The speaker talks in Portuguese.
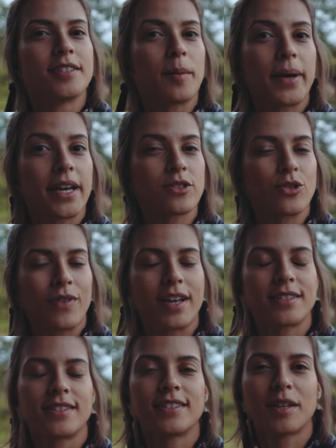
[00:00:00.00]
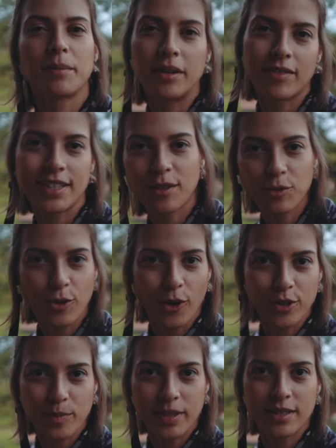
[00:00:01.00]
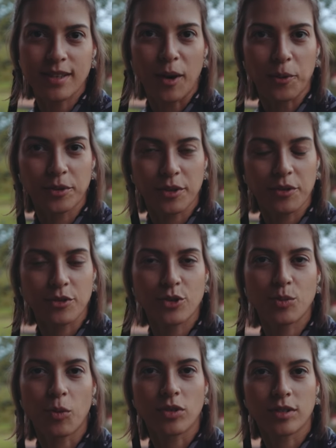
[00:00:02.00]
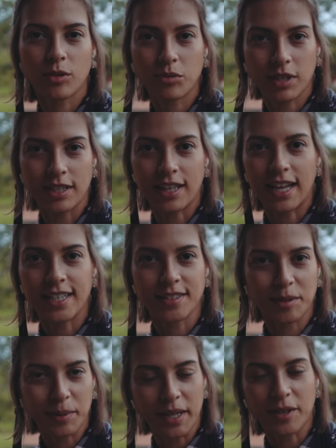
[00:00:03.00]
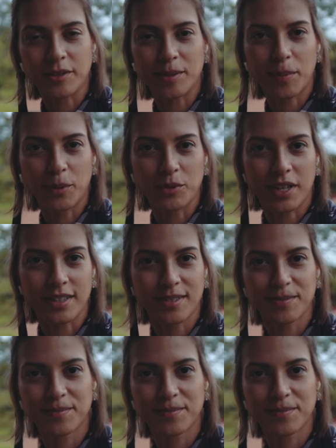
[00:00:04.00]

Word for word: Se amanhã tiver assim também vai dar um toque especial. Então a gente mostra com detalhes amanhã a nossa pousada.